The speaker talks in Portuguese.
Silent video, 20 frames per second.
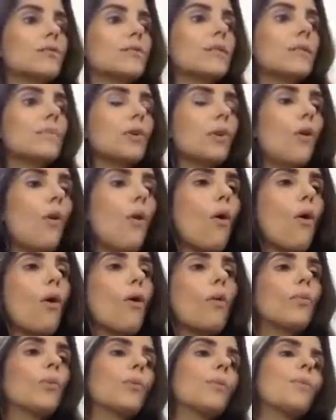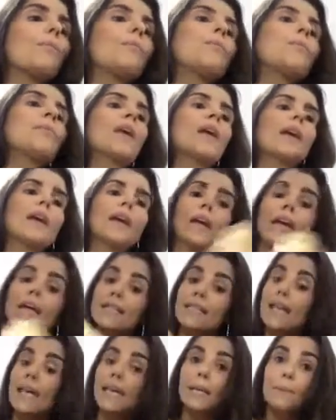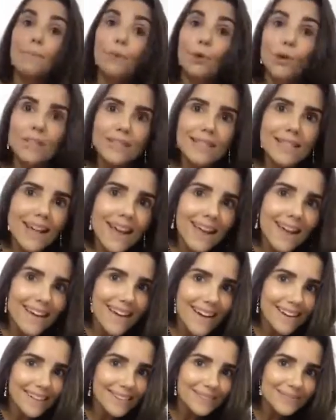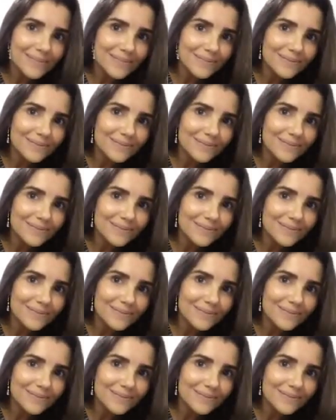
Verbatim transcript: que eu sempre compro. Esse daqui bronzeia.